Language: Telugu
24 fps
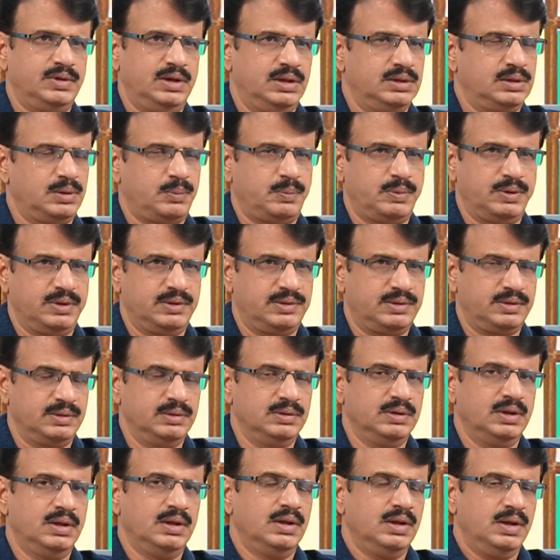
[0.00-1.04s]
ఆంధ్రప్రదేశ్
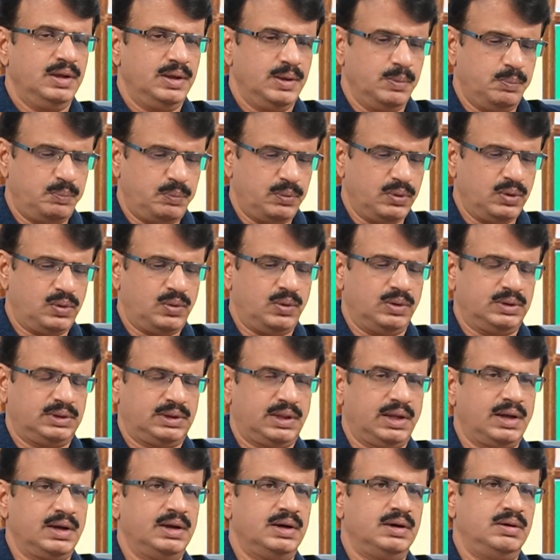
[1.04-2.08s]
ఇప్పుడు
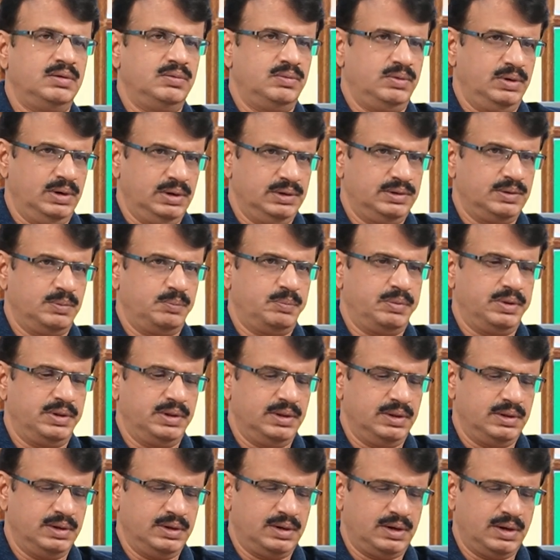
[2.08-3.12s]
కొత్తగా వీళ్ళు చెప్పింది
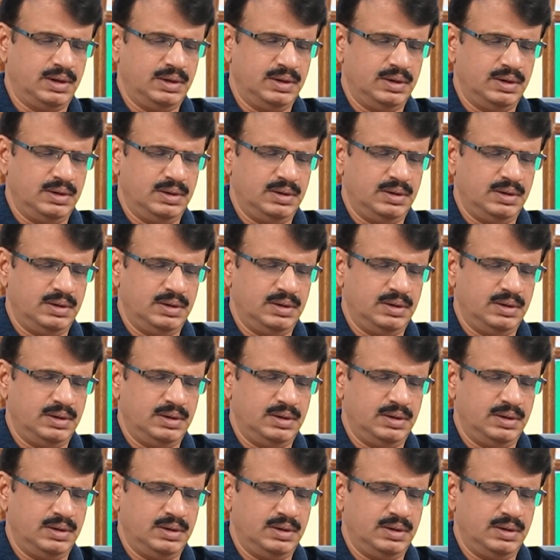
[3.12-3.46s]
ఏంటంటే